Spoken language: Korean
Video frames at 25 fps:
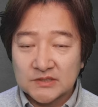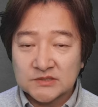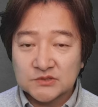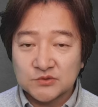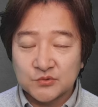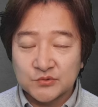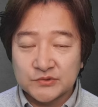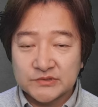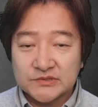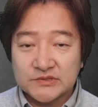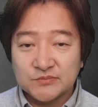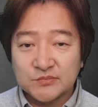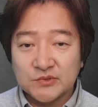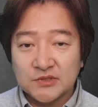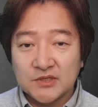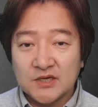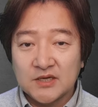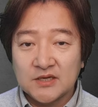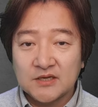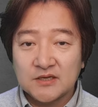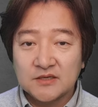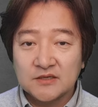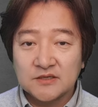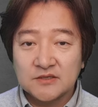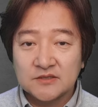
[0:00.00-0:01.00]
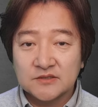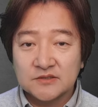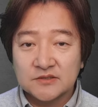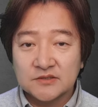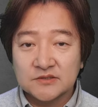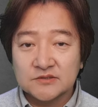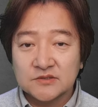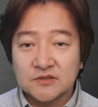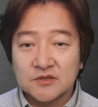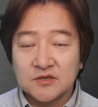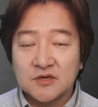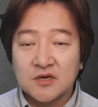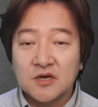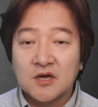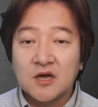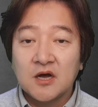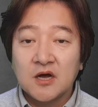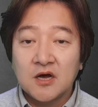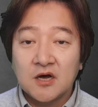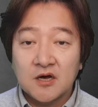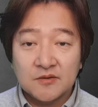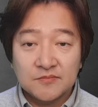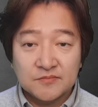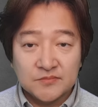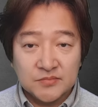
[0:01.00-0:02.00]
가지고 있습니다. 그래서
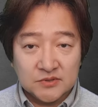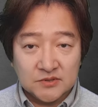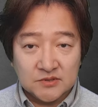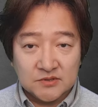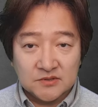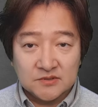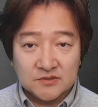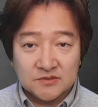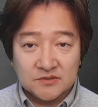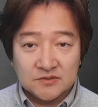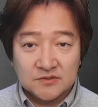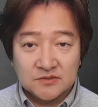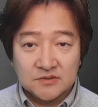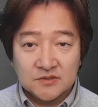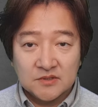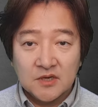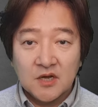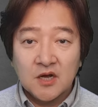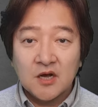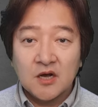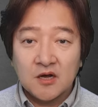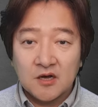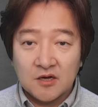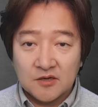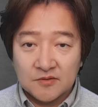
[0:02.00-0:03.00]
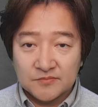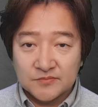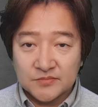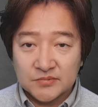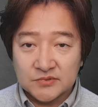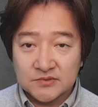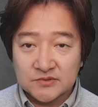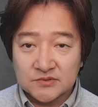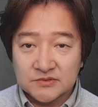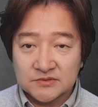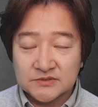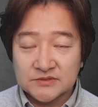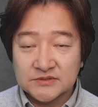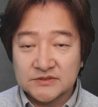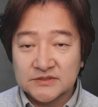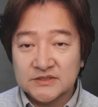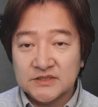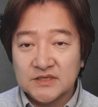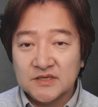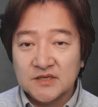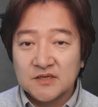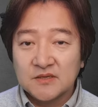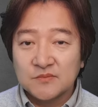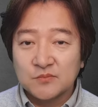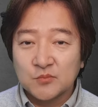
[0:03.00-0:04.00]
humble,
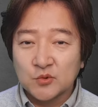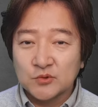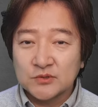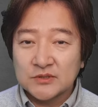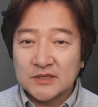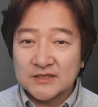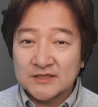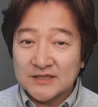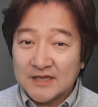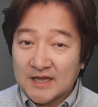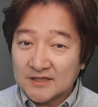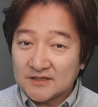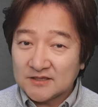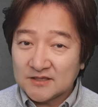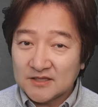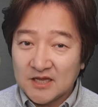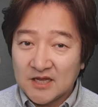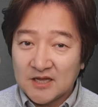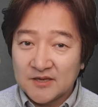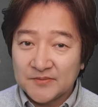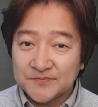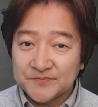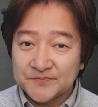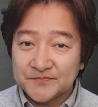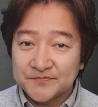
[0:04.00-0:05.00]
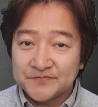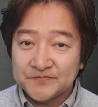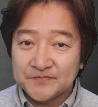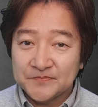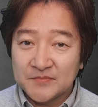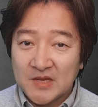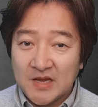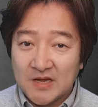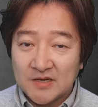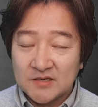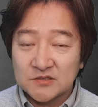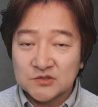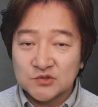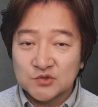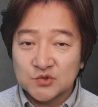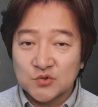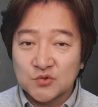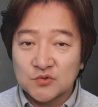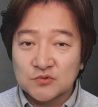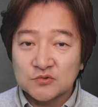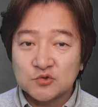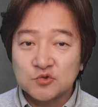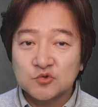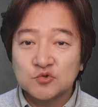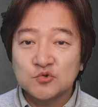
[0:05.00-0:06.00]
humble은 뭔가 낮다,
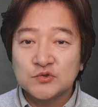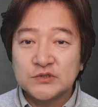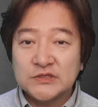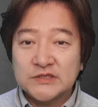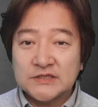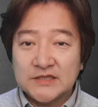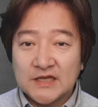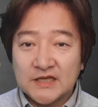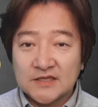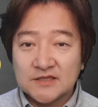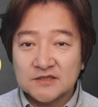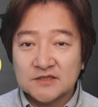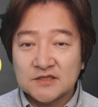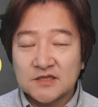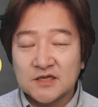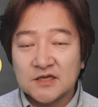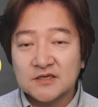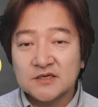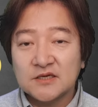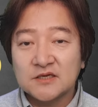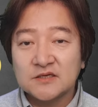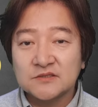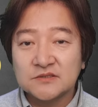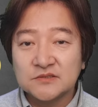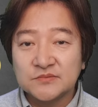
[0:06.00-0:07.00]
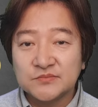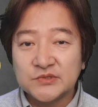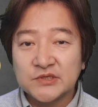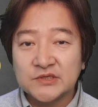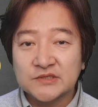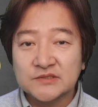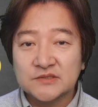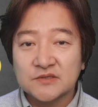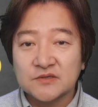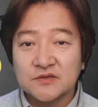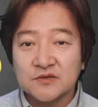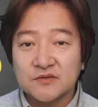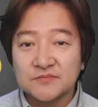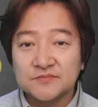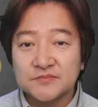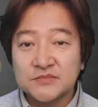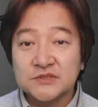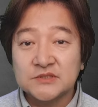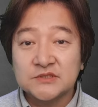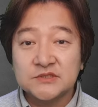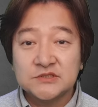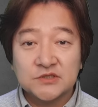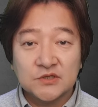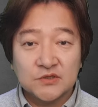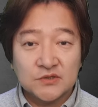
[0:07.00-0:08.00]
아래쪽, 수준이 낮다라는 의미에서
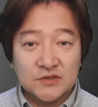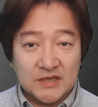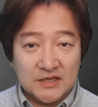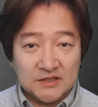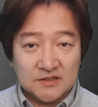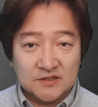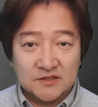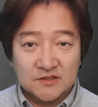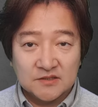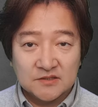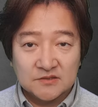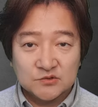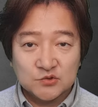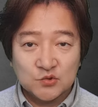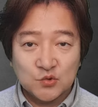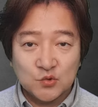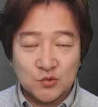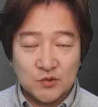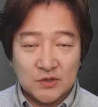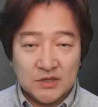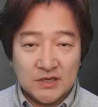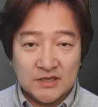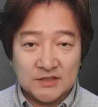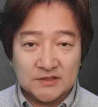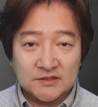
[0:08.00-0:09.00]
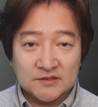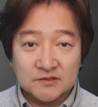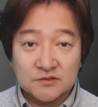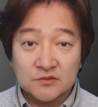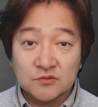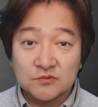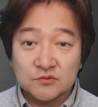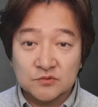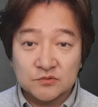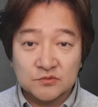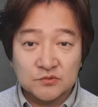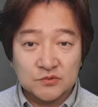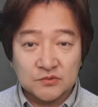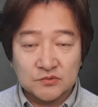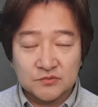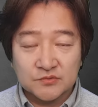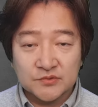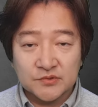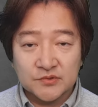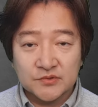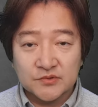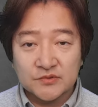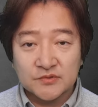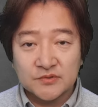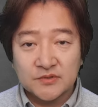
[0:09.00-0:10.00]
미천한, 초라한 이런 뜻도
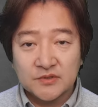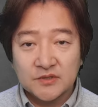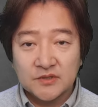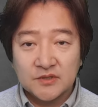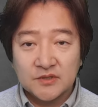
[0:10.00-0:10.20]
있고요.